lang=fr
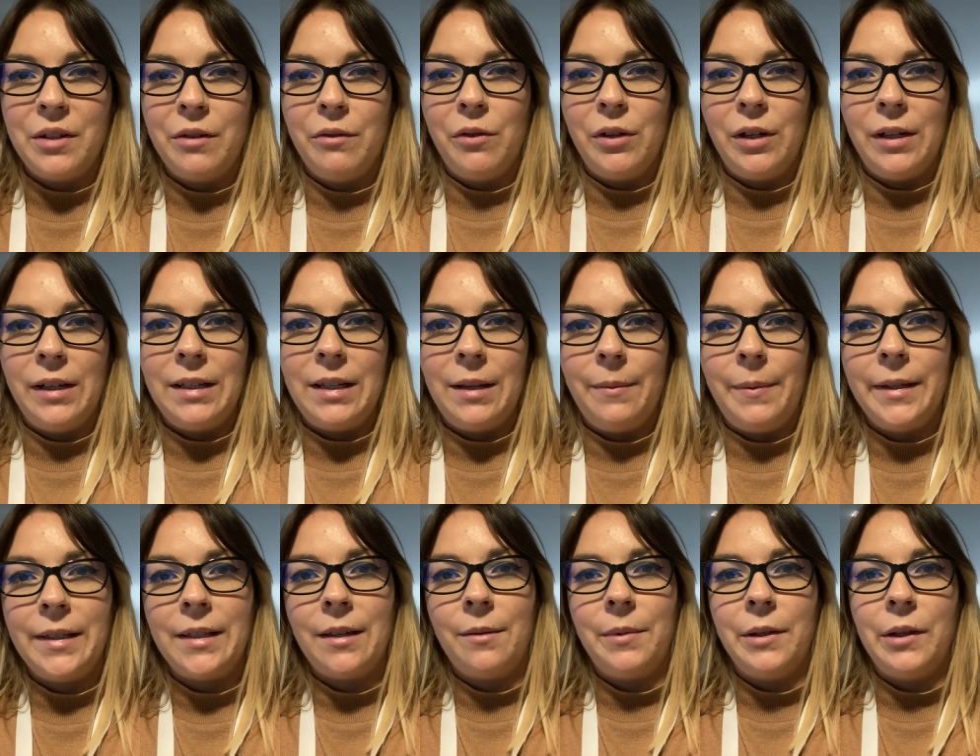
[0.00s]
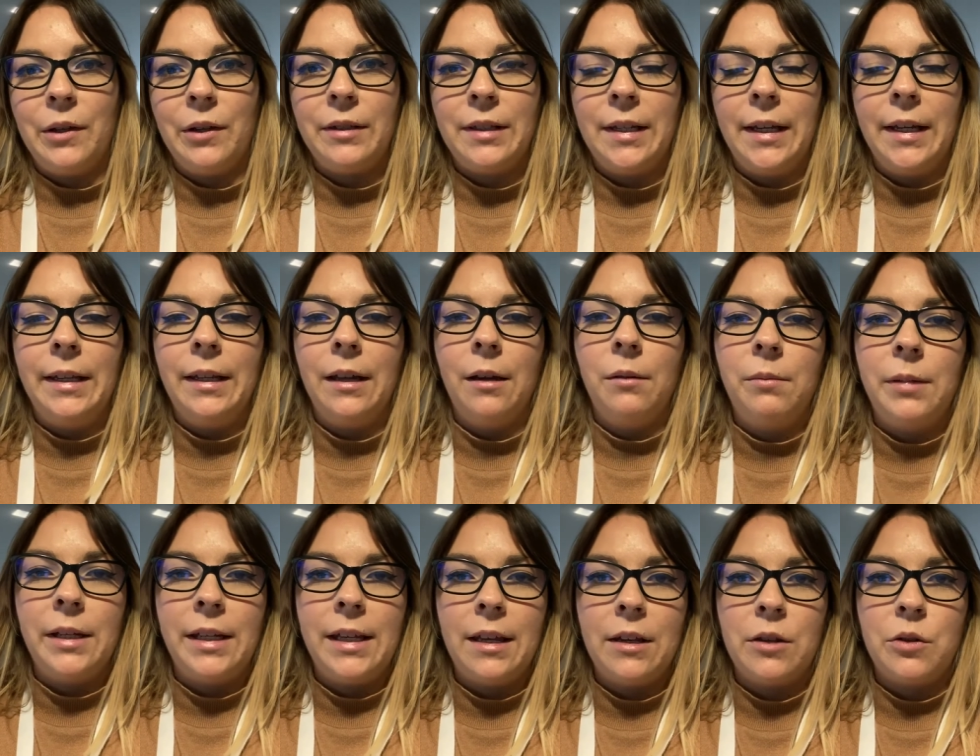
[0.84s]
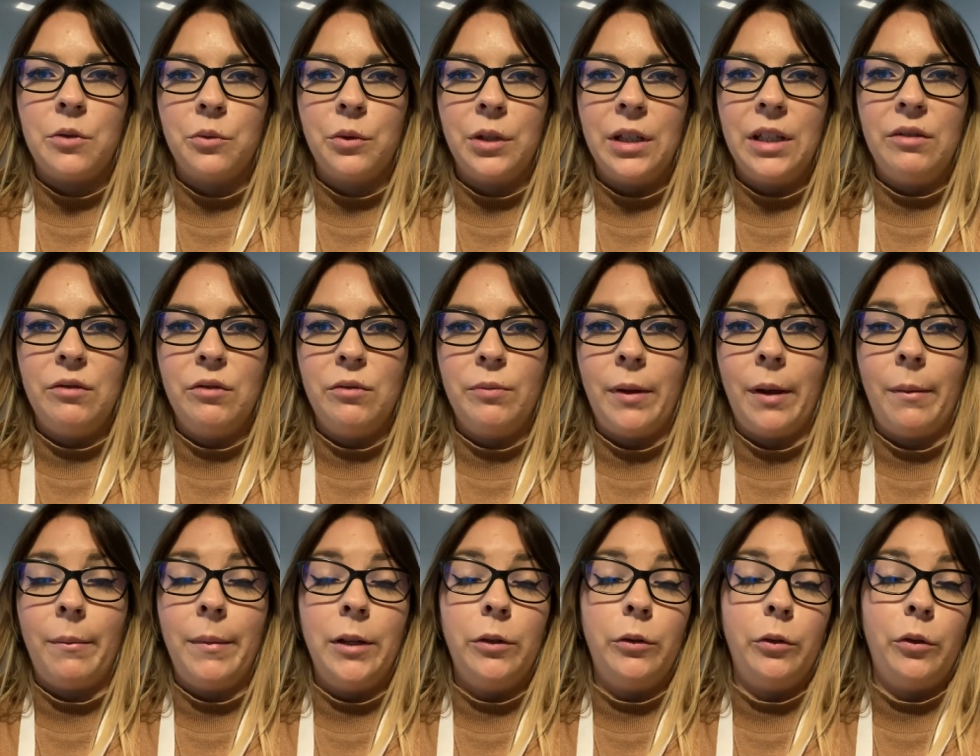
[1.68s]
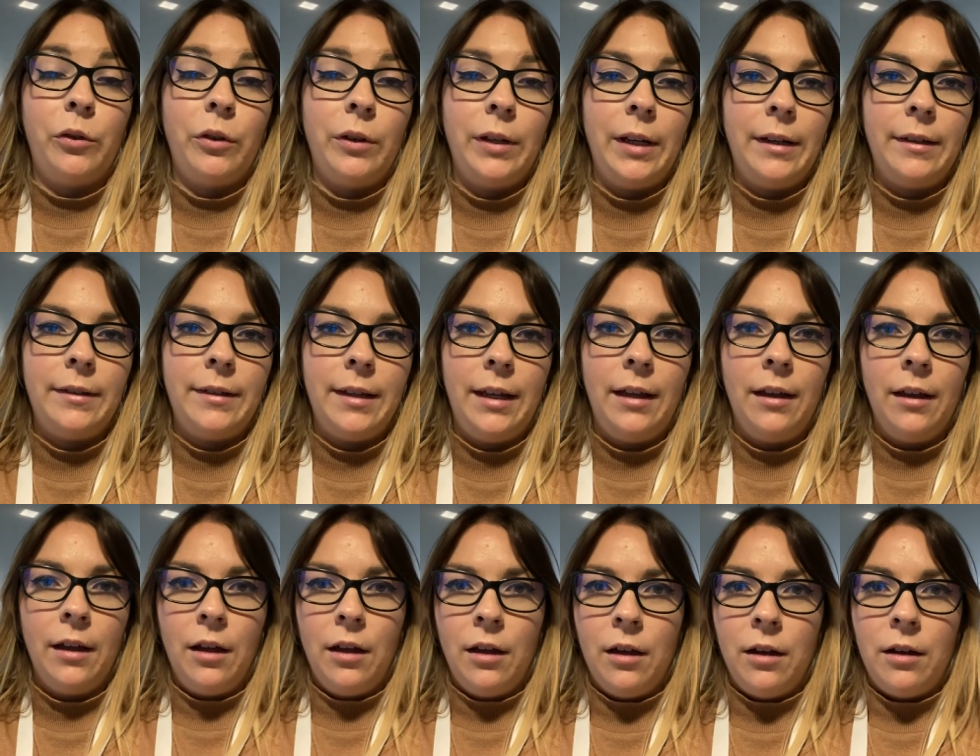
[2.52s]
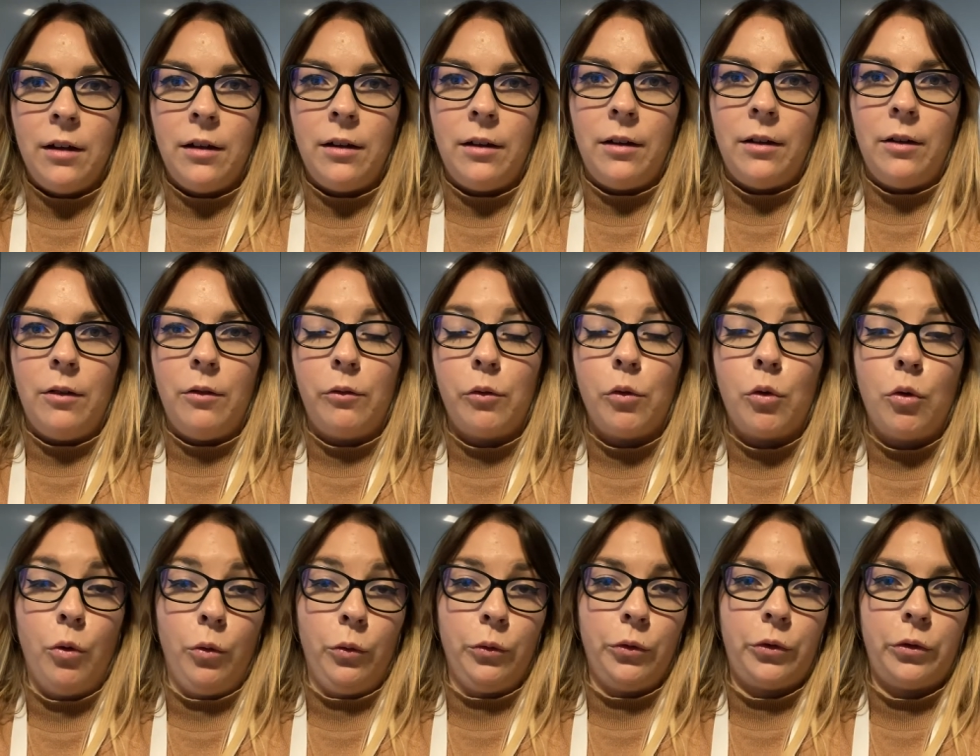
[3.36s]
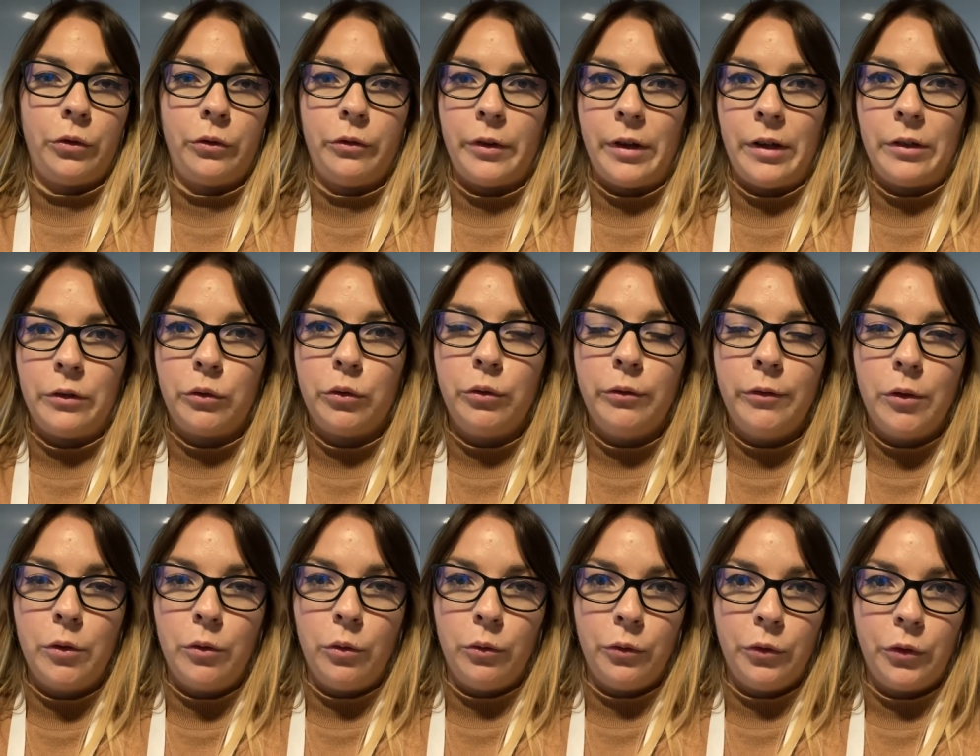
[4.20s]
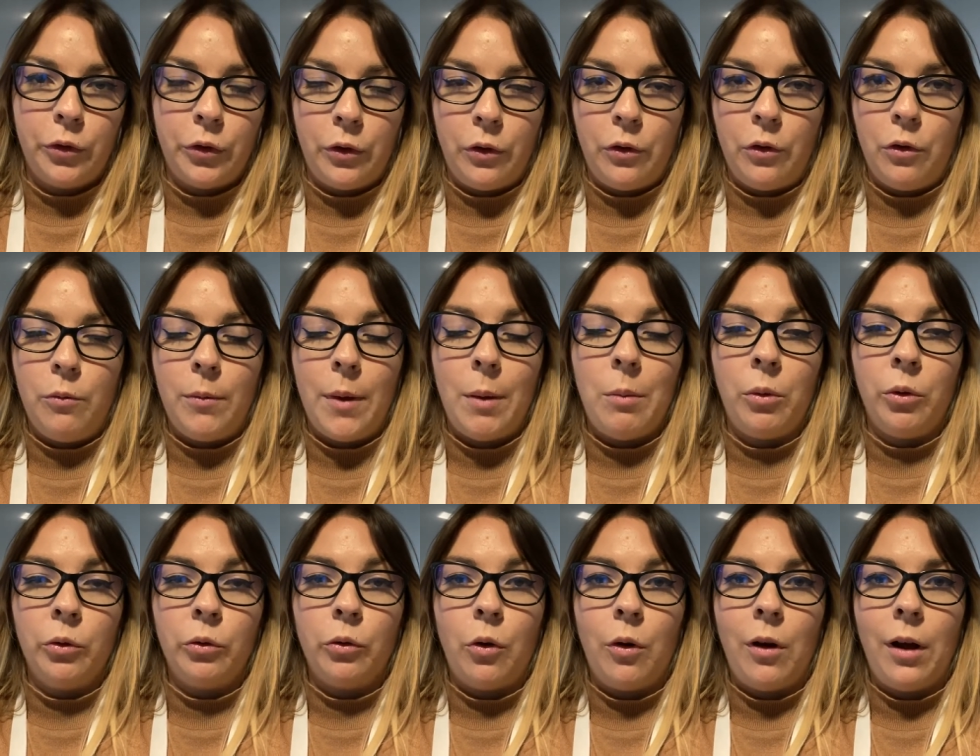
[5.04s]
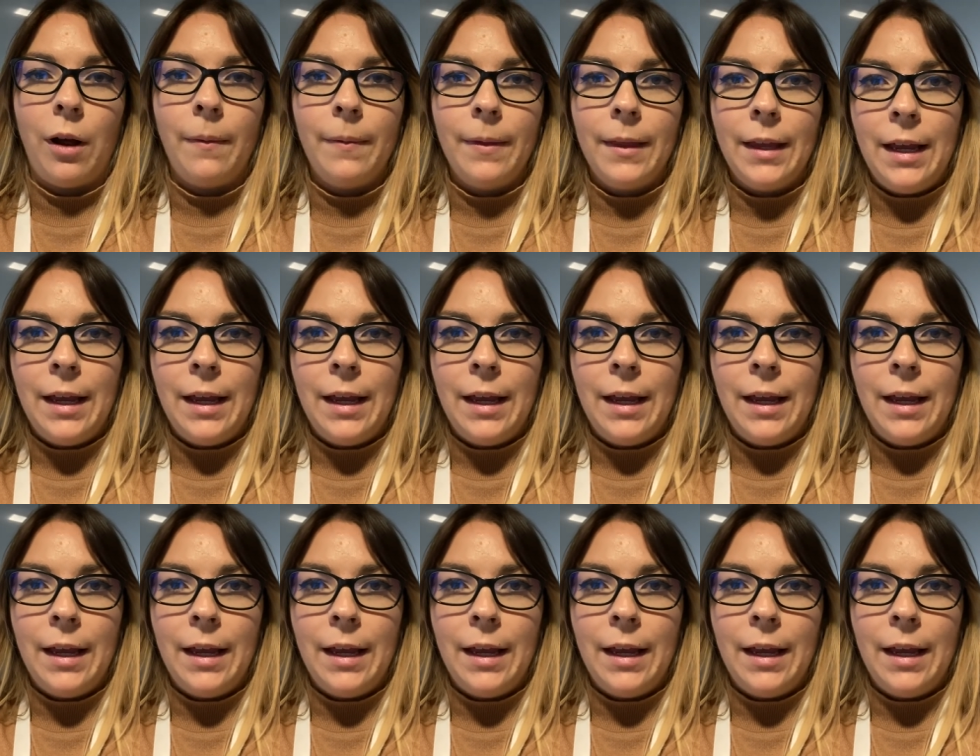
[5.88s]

Si vous ne connaissez pas Zapier, c'est une application qui vous permet de connecter euh, vos comptes, enfin tous vos comptes euh, au même endroit,